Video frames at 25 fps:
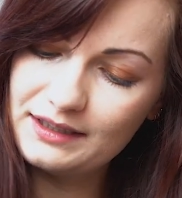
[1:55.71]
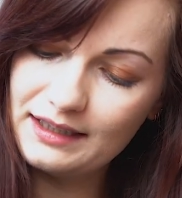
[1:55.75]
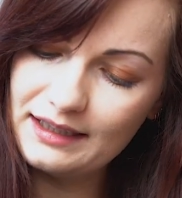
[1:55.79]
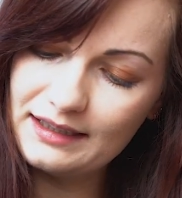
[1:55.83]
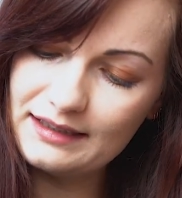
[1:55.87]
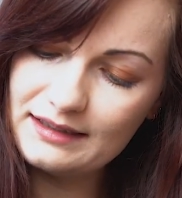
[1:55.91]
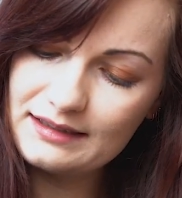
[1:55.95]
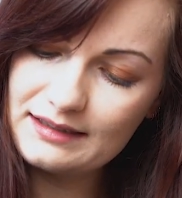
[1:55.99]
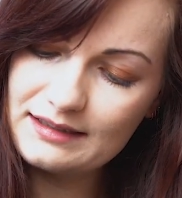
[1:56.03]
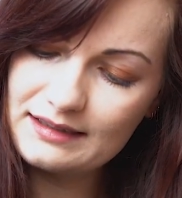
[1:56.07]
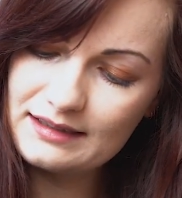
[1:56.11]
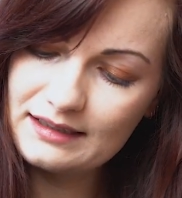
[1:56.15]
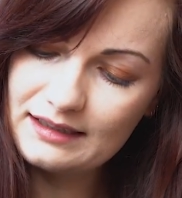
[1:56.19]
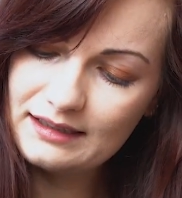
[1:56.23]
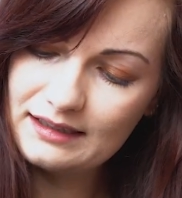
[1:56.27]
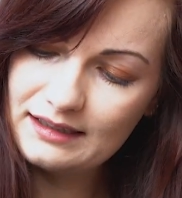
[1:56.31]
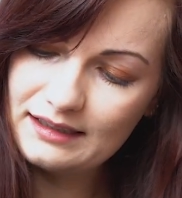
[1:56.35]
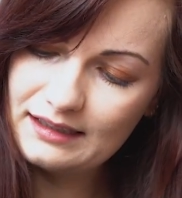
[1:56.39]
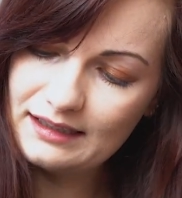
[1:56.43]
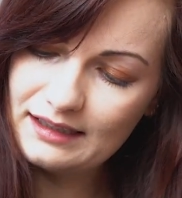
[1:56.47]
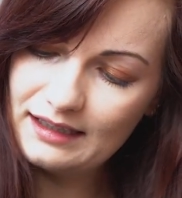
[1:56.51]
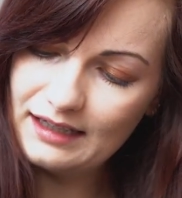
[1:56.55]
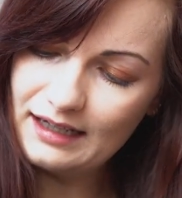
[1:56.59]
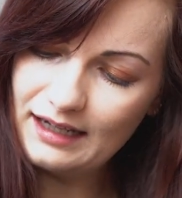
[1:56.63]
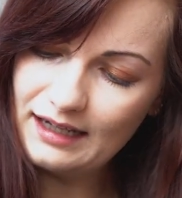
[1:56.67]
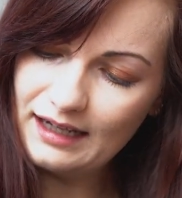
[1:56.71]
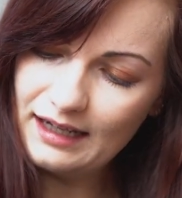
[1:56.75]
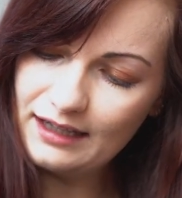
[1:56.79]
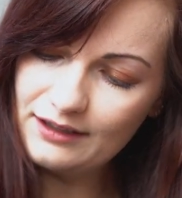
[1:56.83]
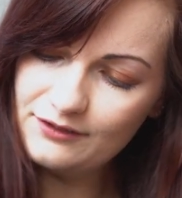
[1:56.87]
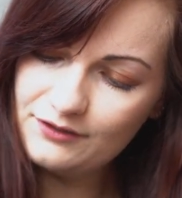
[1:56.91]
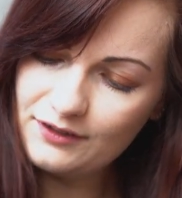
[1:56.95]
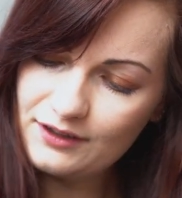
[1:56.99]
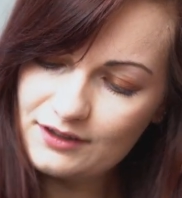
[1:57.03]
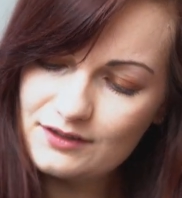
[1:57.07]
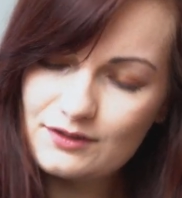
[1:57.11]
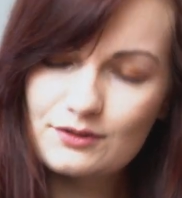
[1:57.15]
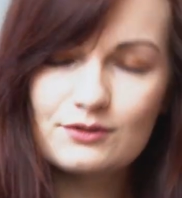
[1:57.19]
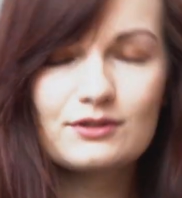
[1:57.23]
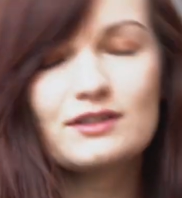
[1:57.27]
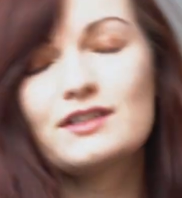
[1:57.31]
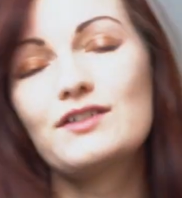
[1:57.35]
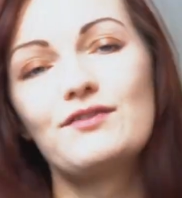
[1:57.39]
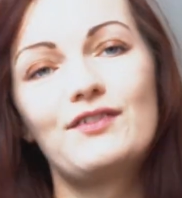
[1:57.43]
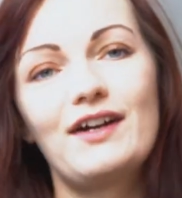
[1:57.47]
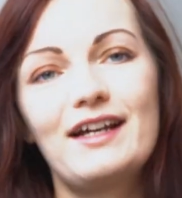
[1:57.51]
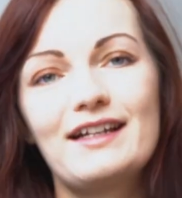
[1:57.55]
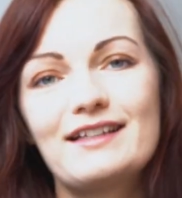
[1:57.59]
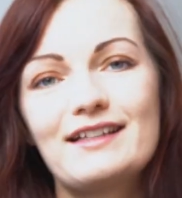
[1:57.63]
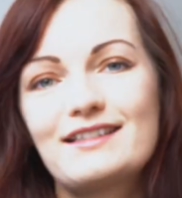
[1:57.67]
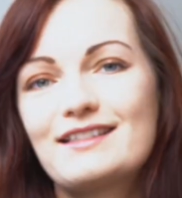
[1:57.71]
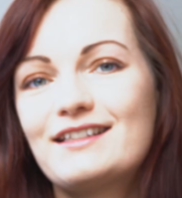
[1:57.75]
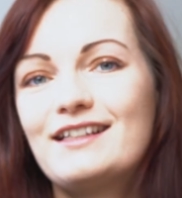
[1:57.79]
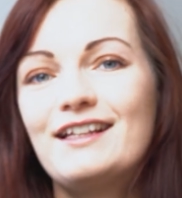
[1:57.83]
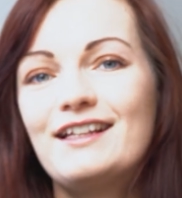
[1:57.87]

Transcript: der ist einfach so, ich weiß